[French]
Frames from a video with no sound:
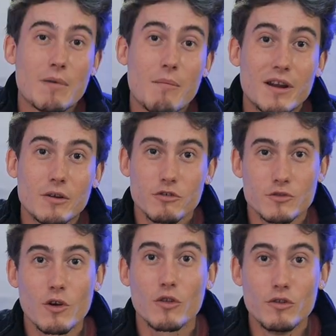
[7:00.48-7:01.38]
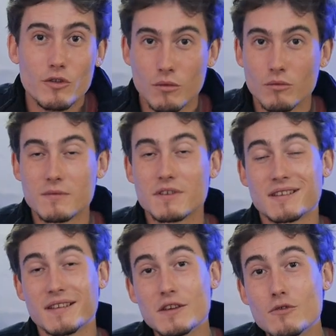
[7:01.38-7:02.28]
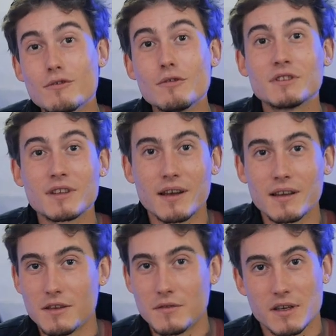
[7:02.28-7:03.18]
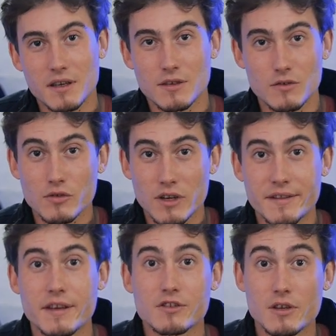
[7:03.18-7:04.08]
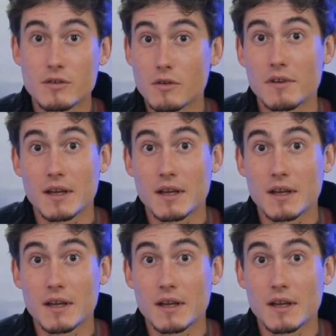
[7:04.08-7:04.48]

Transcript: eh bah ben, malheureusement non. C'est ultra efficace sur la neige et sur le